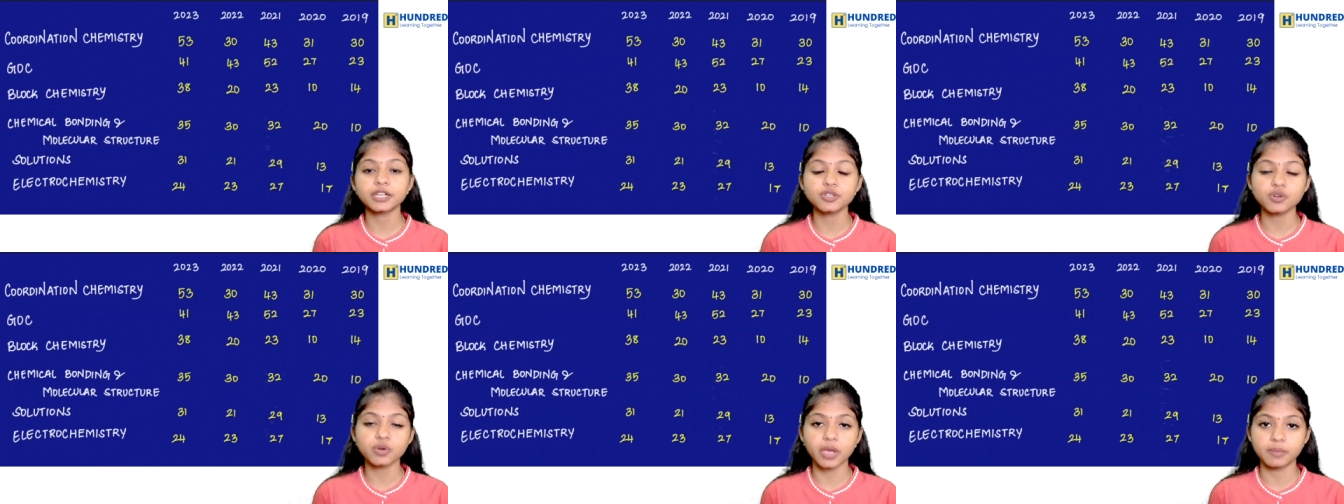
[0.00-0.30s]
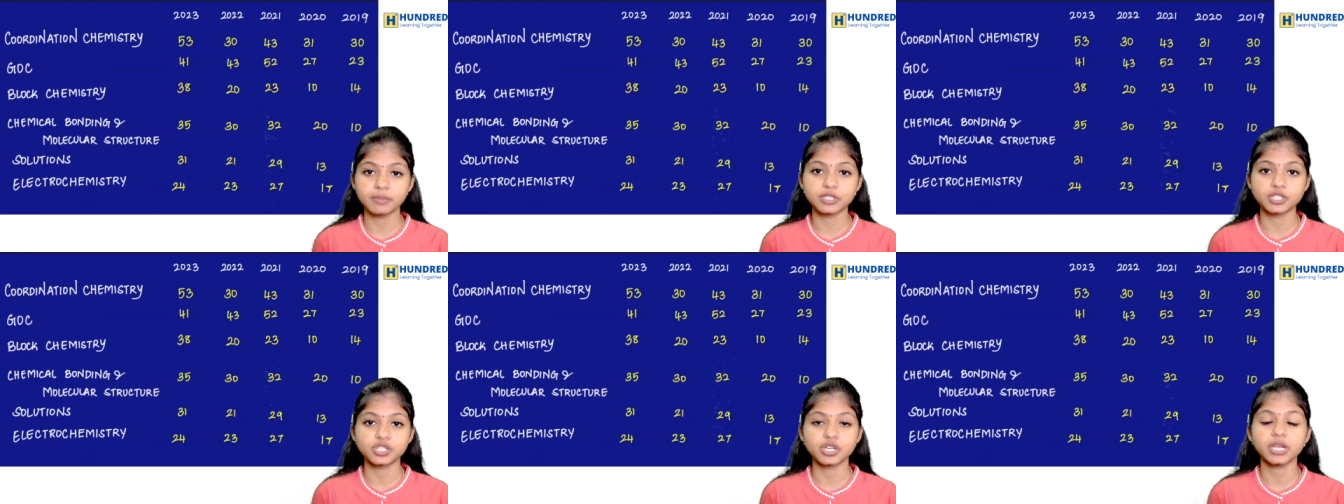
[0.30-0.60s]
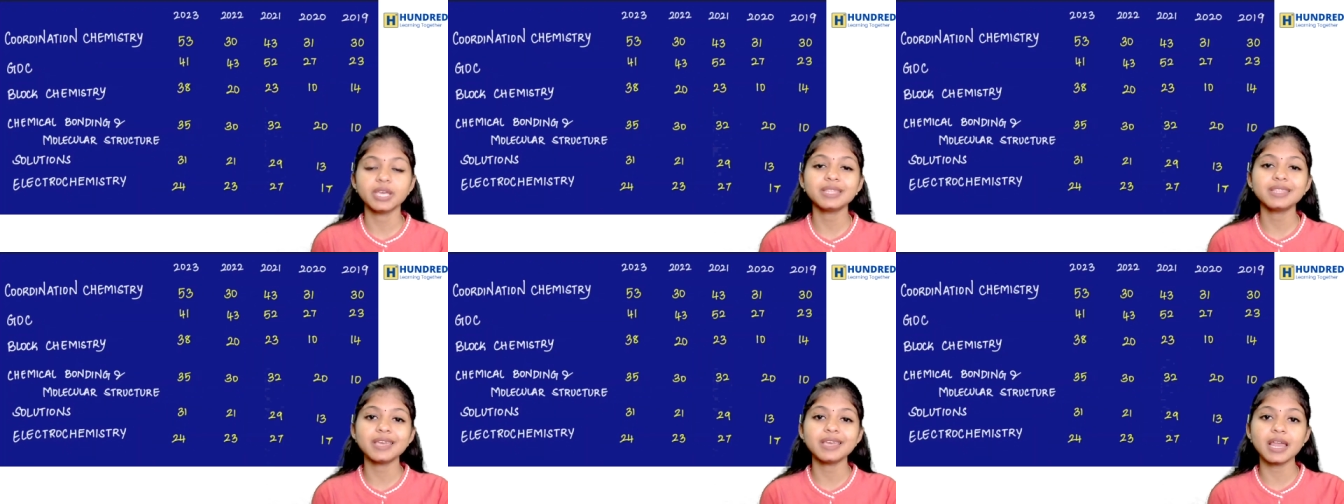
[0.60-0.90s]
கெமிஸ்ட்ரி
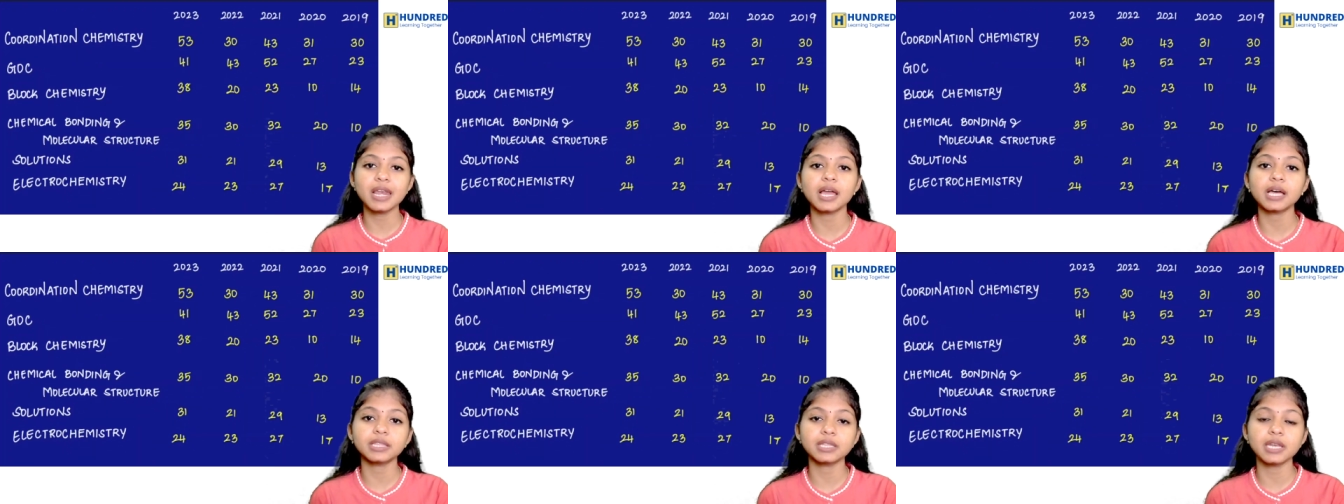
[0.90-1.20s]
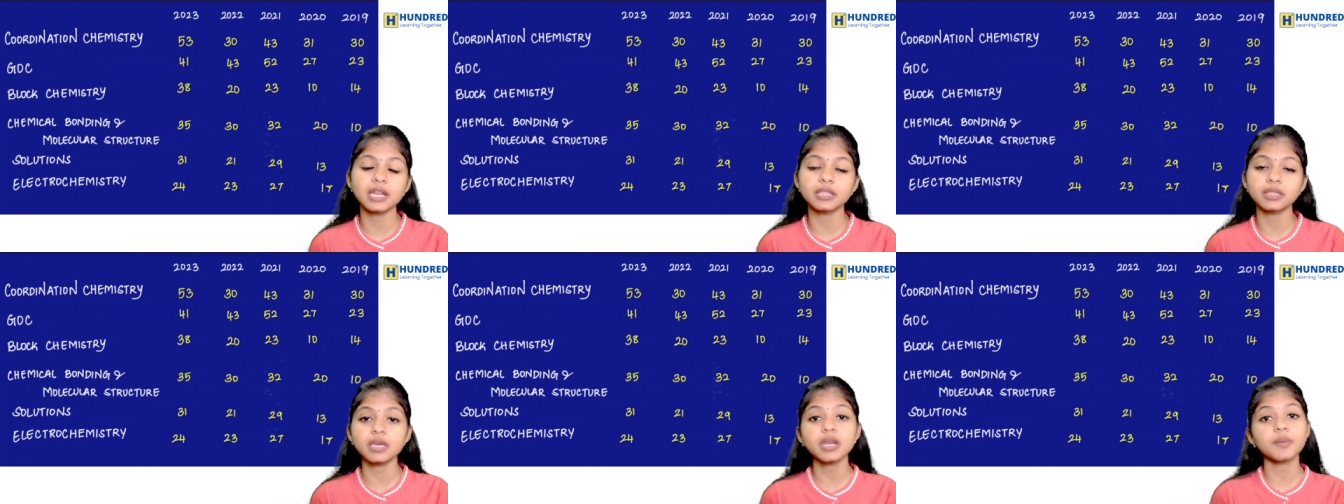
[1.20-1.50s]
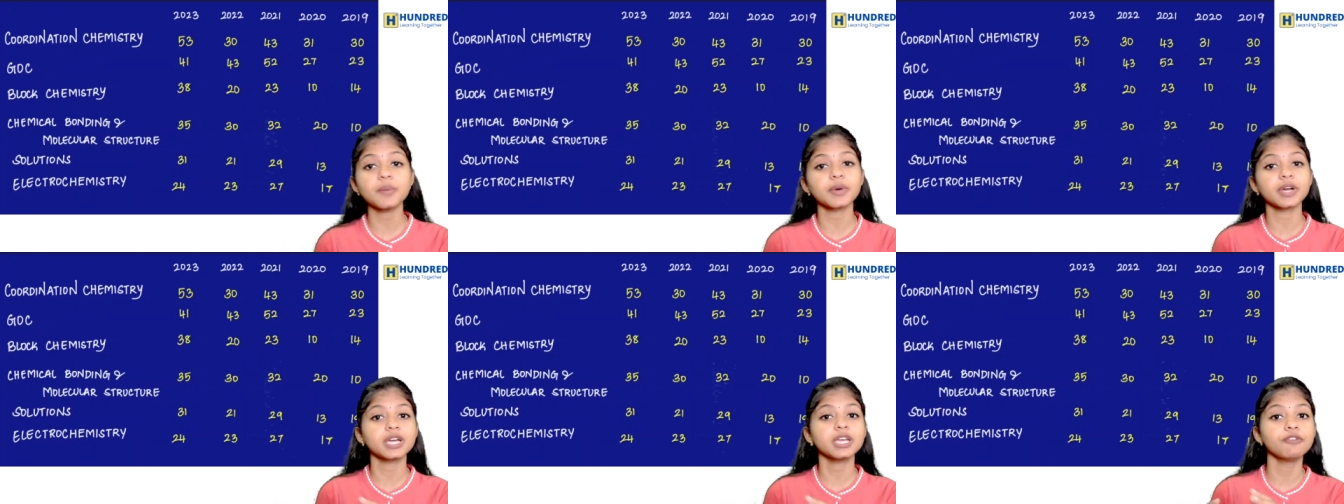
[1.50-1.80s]
இது எல்லாத்துலேருந்தே
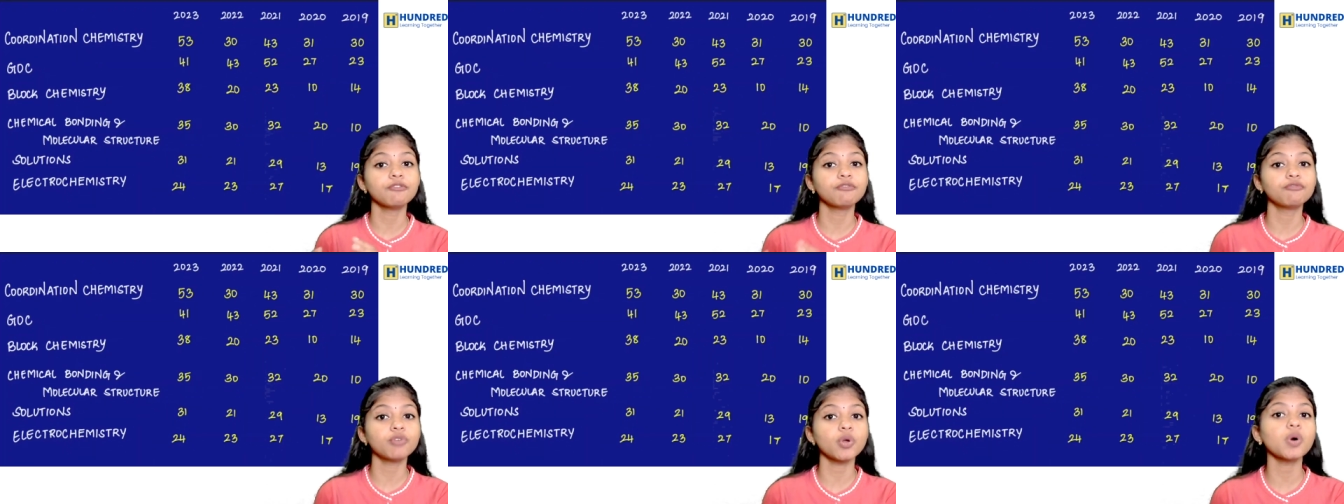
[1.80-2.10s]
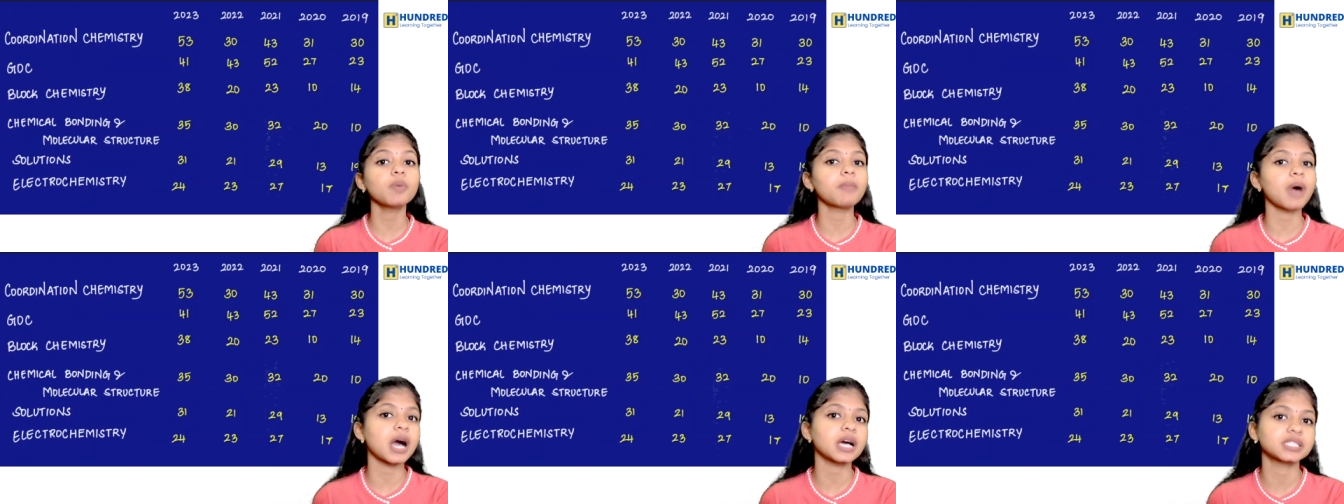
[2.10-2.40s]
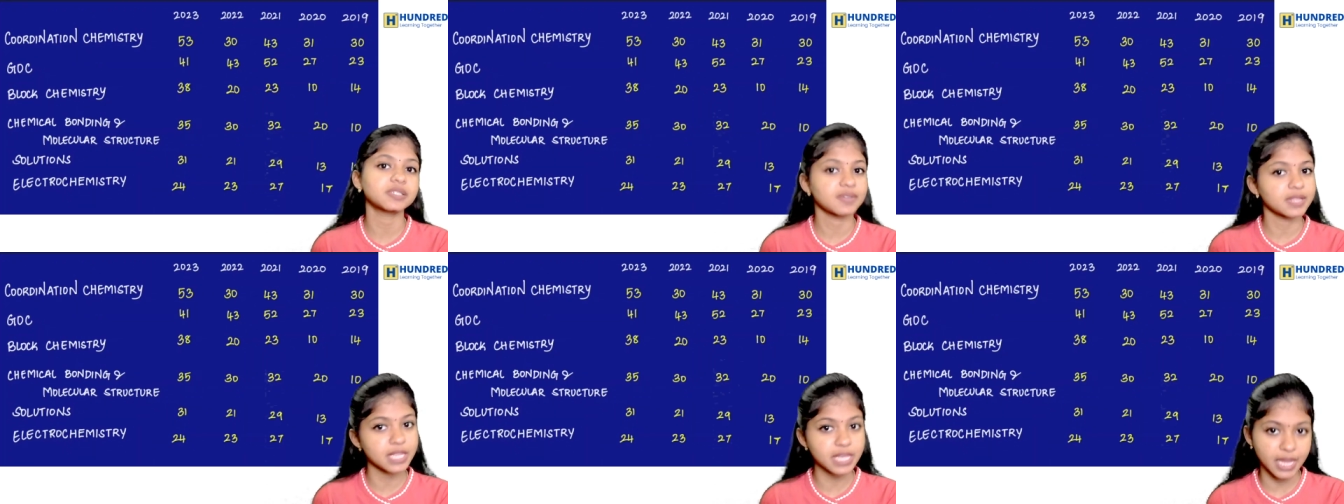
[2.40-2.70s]
நமக்கு இவ்வளோ
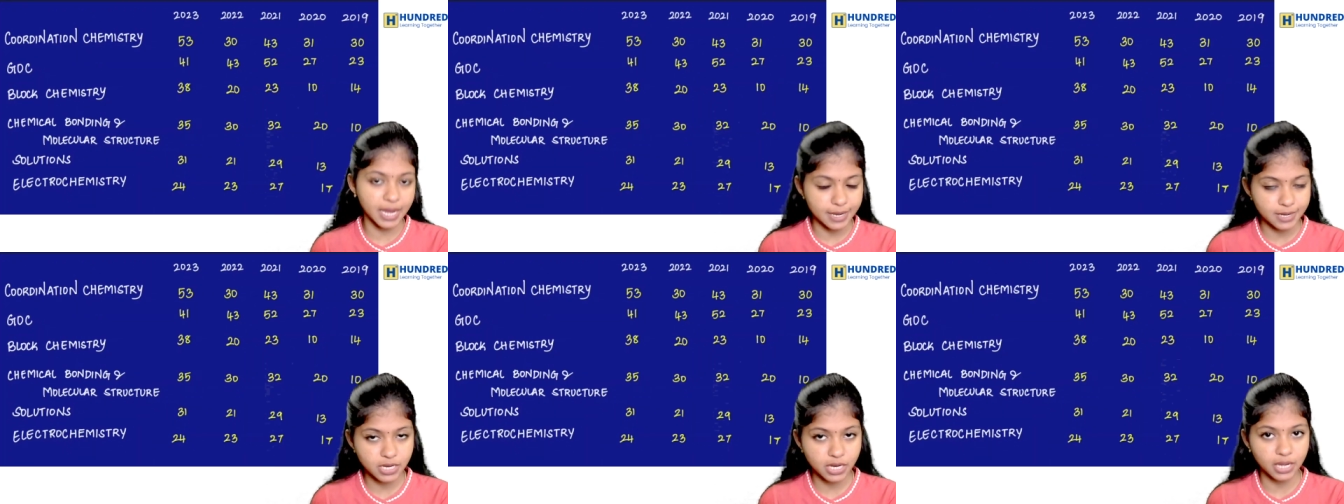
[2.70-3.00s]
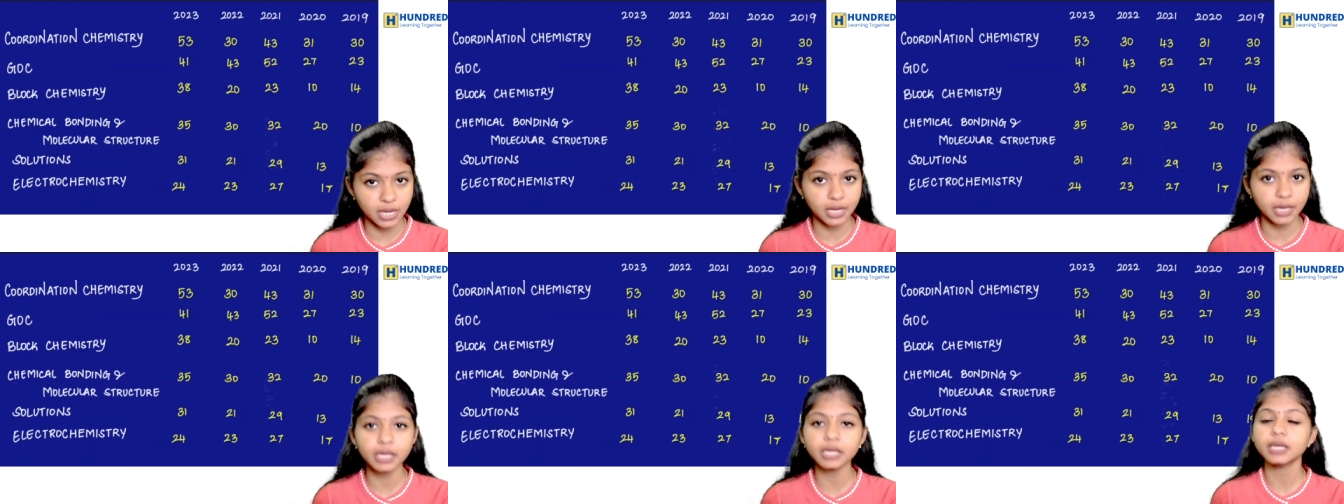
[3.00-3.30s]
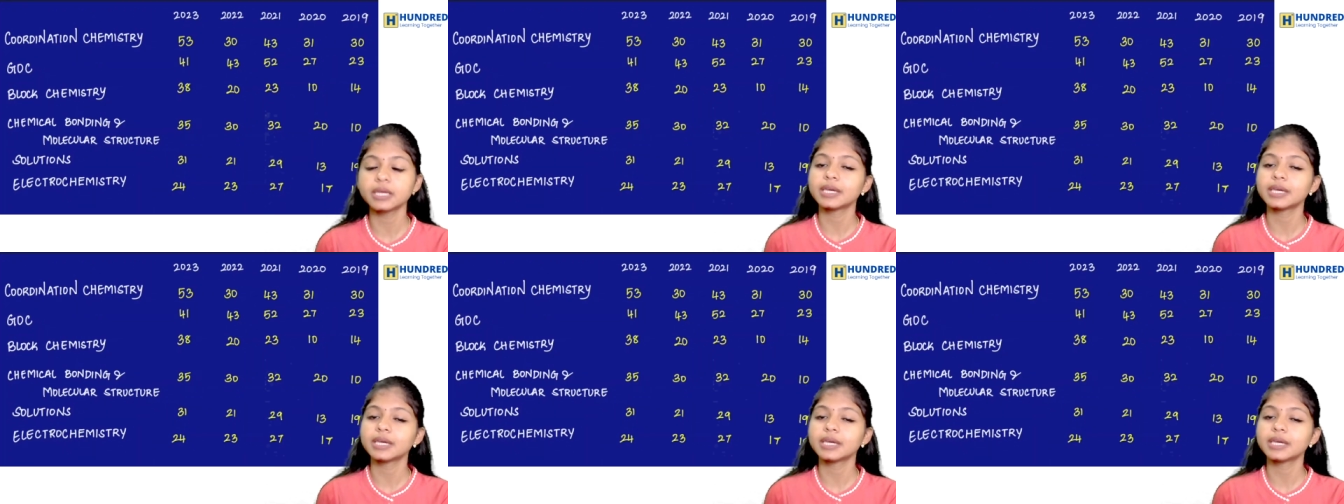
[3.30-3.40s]
மார்க்ஸ் வந்து கேட்டிருக்காங்க